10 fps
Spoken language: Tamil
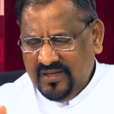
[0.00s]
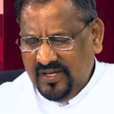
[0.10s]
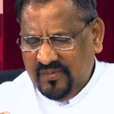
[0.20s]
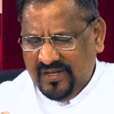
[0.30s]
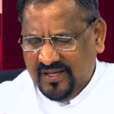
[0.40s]

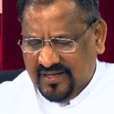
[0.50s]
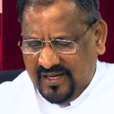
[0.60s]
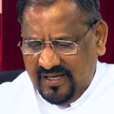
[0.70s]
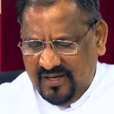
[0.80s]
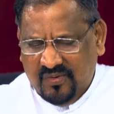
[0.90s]
குழந்தையுடைய
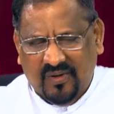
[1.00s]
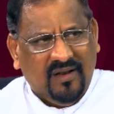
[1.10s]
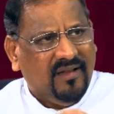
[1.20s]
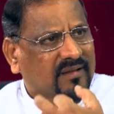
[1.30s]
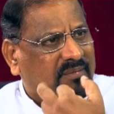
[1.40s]
கையிலோ
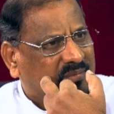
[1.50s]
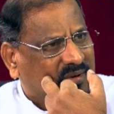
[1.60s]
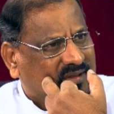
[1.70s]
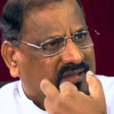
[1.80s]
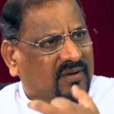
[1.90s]
அல்லது
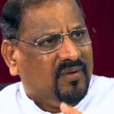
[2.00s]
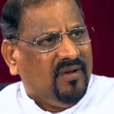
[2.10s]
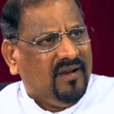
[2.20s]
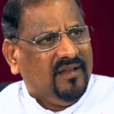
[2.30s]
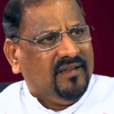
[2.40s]
முகத்திலோ
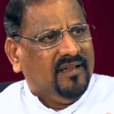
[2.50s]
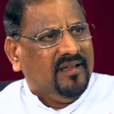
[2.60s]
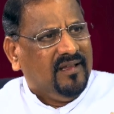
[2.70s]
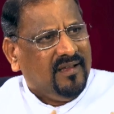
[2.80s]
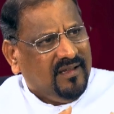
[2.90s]
அல்லது
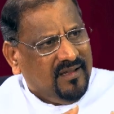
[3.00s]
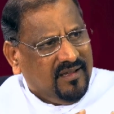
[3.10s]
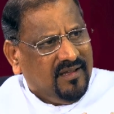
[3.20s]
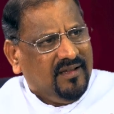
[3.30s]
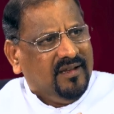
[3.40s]

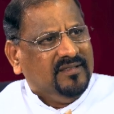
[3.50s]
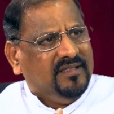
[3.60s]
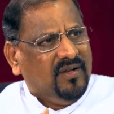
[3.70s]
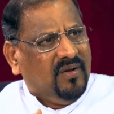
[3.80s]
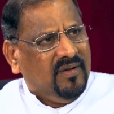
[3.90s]

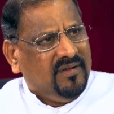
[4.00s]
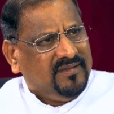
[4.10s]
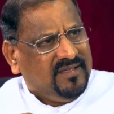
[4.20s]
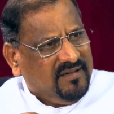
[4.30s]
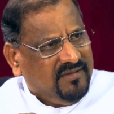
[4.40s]
நெஞ்சிலோ
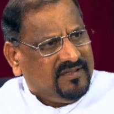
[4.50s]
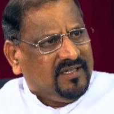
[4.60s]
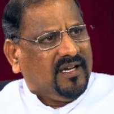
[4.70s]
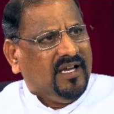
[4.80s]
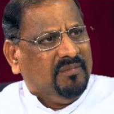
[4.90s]
சிறு
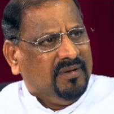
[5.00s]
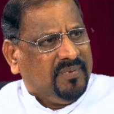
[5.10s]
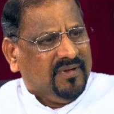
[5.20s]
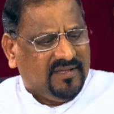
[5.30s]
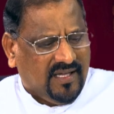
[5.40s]
வெட்டுக்காயம்
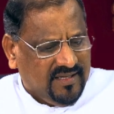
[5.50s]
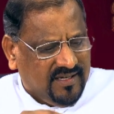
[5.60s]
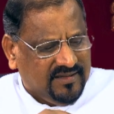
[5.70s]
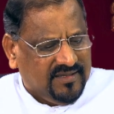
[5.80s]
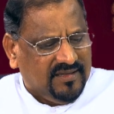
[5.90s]
ஏற்படுத்த அந்த
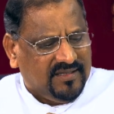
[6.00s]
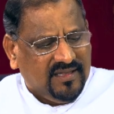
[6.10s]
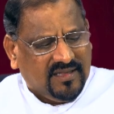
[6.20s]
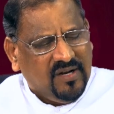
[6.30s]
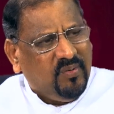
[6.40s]

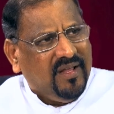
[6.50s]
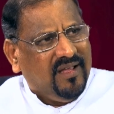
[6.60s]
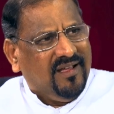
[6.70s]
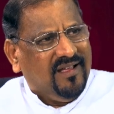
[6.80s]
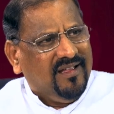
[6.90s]
இரத்தத்தை
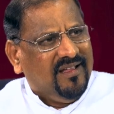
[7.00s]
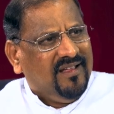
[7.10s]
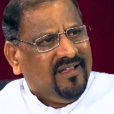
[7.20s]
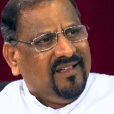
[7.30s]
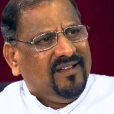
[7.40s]
தன்னுடைய
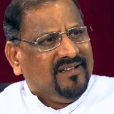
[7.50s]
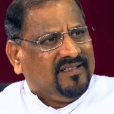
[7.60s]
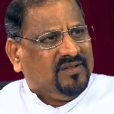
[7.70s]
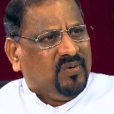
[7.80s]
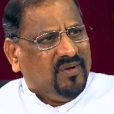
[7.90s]

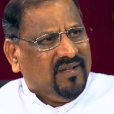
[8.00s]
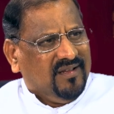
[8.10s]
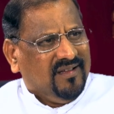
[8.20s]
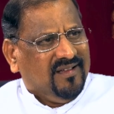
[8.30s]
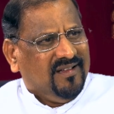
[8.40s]
இரத்தத்தோடு
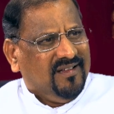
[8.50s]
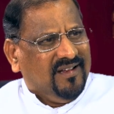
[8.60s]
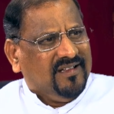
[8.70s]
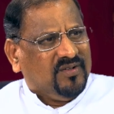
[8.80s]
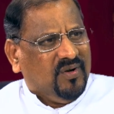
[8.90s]

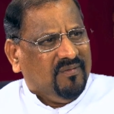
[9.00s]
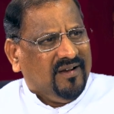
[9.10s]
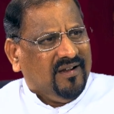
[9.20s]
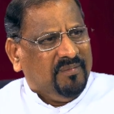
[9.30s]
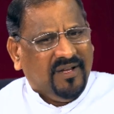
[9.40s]
இணைத்து
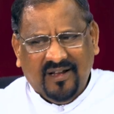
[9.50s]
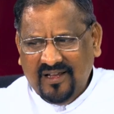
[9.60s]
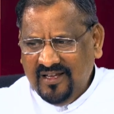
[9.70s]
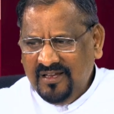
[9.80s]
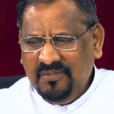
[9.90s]
கொள்வான் அப்படின்னா
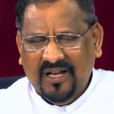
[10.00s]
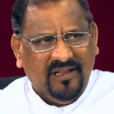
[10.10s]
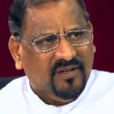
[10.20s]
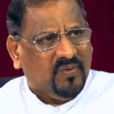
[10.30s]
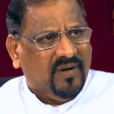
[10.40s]

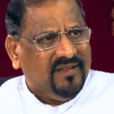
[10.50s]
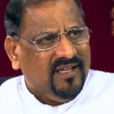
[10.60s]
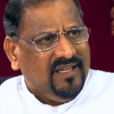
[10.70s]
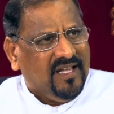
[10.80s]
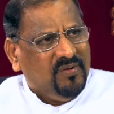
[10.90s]
இனிமேல் இந்த
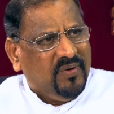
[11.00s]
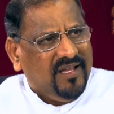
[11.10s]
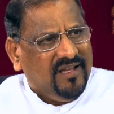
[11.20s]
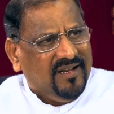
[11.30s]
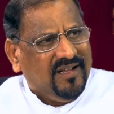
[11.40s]
குழந்தை
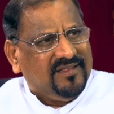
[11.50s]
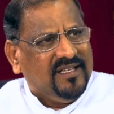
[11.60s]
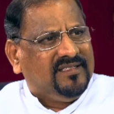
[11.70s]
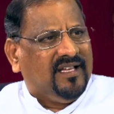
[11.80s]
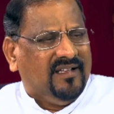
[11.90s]
என்னுடைய
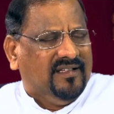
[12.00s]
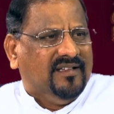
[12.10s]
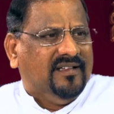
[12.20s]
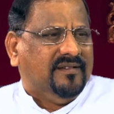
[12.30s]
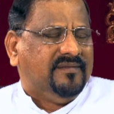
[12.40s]
இனத்தை
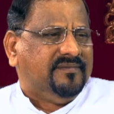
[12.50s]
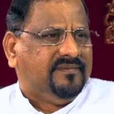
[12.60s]
சார்ந்தது